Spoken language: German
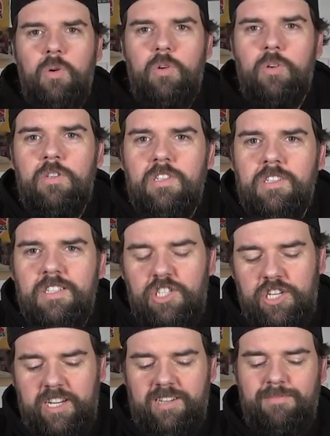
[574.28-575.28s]
Und einen
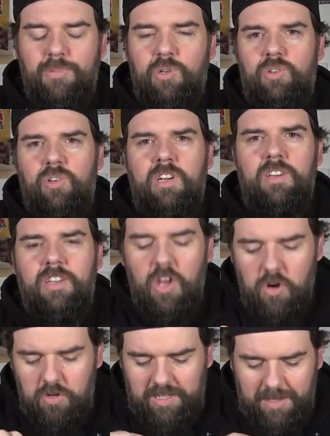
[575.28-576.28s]
schicken Motor.
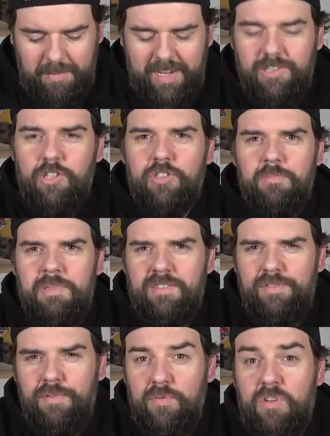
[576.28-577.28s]
Und da bin ich ja doch so ein
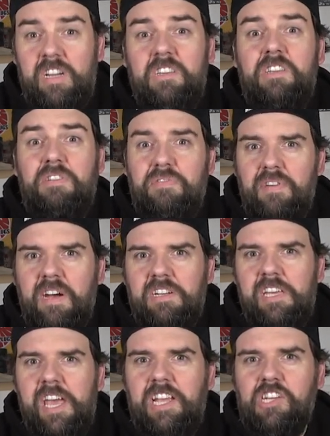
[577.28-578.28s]
bisschen verwundert. Die fahren
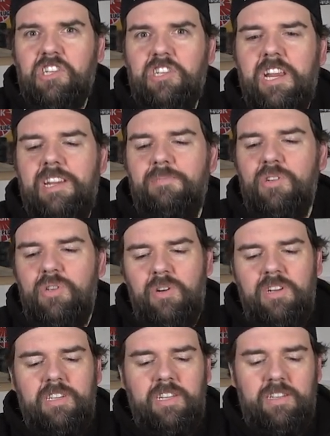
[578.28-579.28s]
recht schnelle
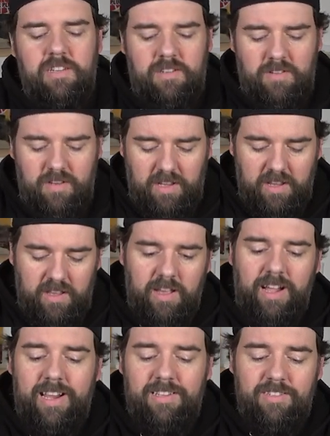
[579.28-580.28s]
Motoren da hinten.
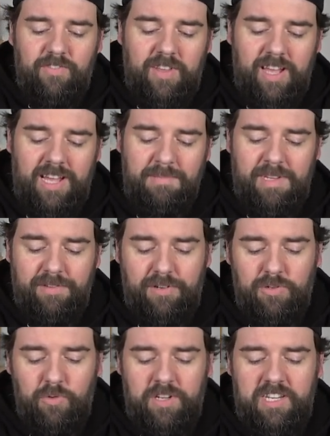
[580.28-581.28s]
Also, wir haben hier
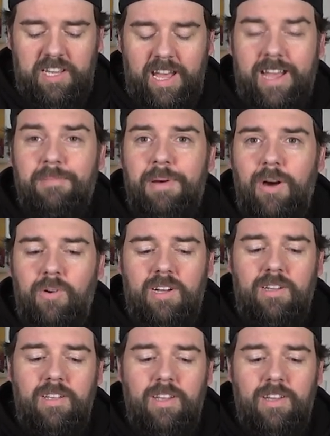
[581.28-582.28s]
von Reedy ein
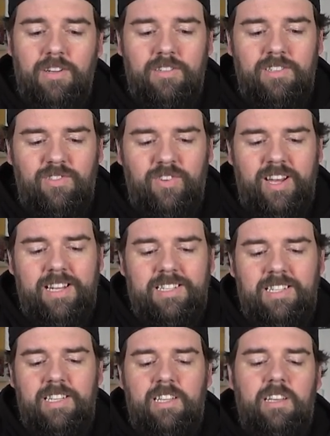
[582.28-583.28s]
Power. Und zwar
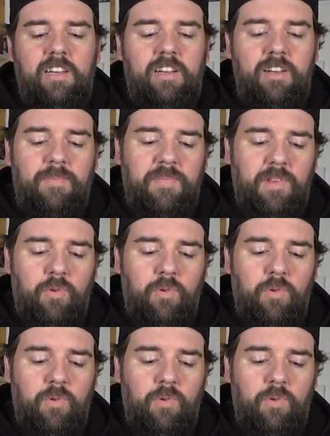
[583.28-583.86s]
die ähm,